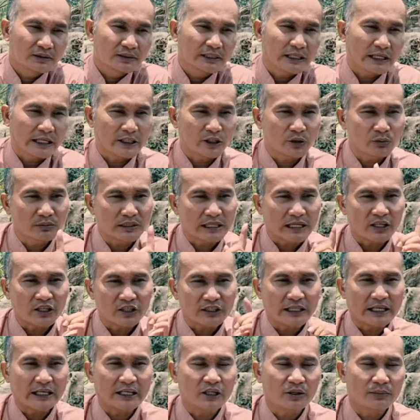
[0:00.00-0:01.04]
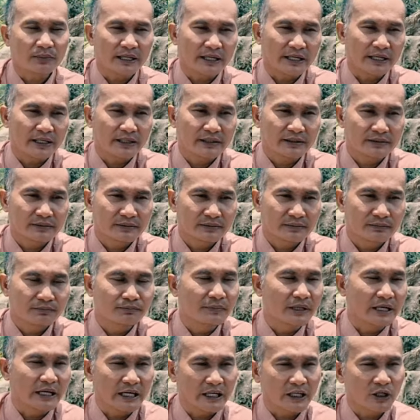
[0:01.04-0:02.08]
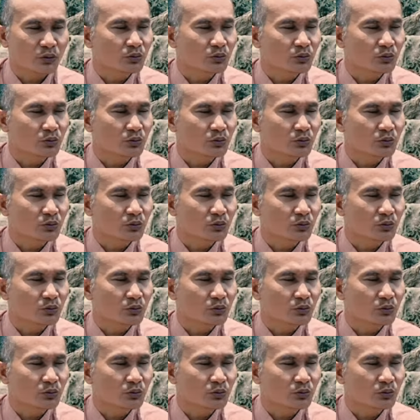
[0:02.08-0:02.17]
cha chúng ta có cha có mẹ mẹ